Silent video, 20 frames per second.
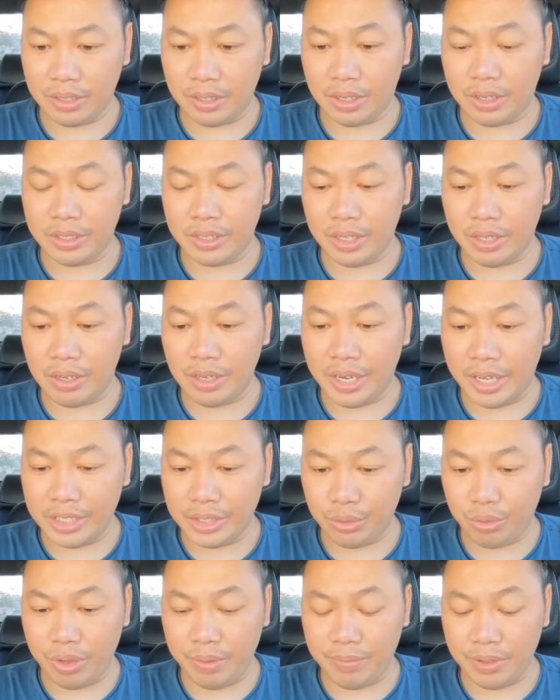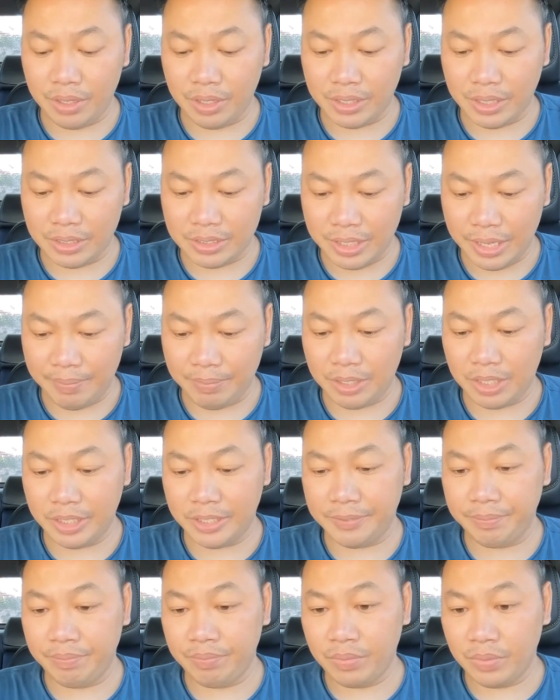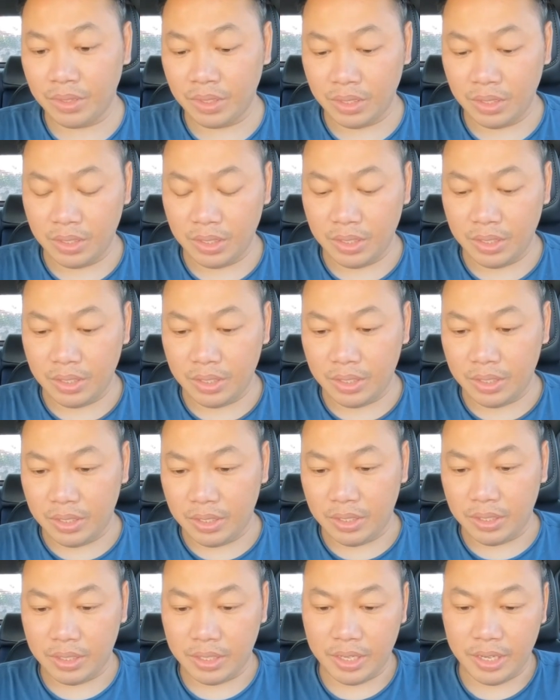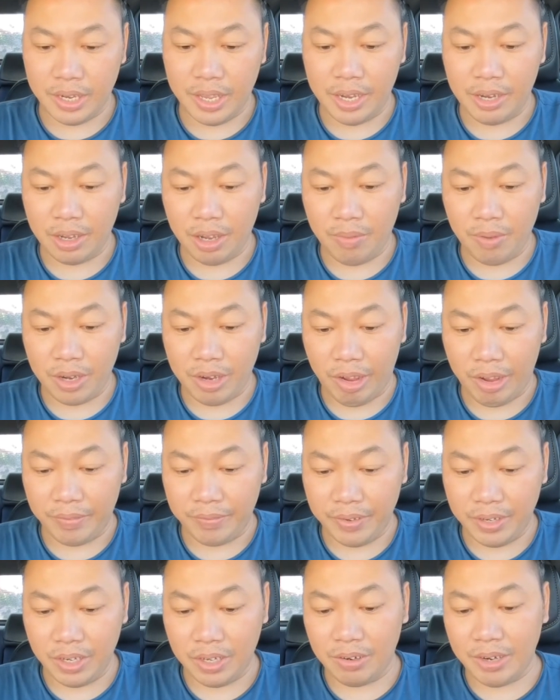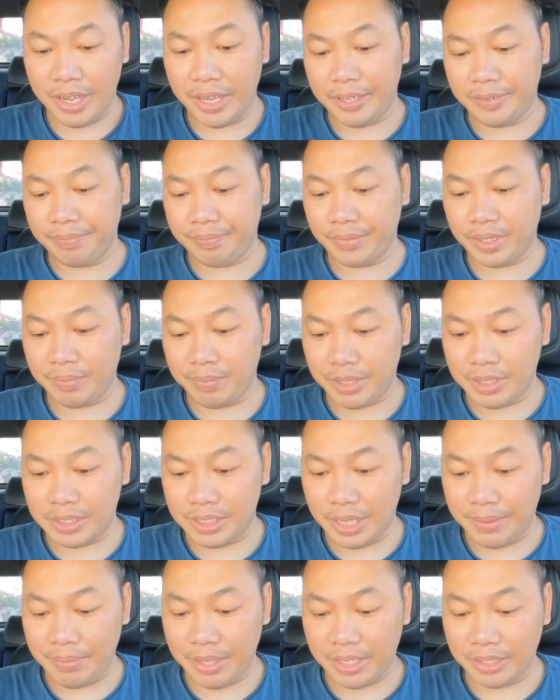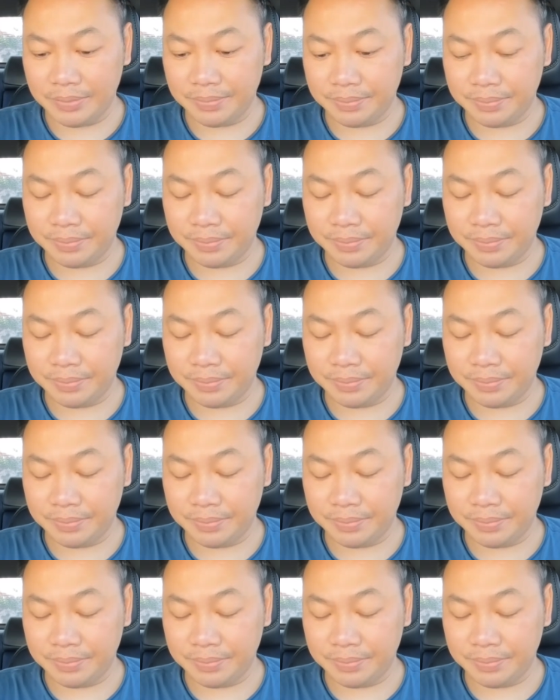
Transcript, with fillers: họ chỉ có livestream cho người ta xem thôi thì ở đây là có cái đoạn video đây mình xem nhé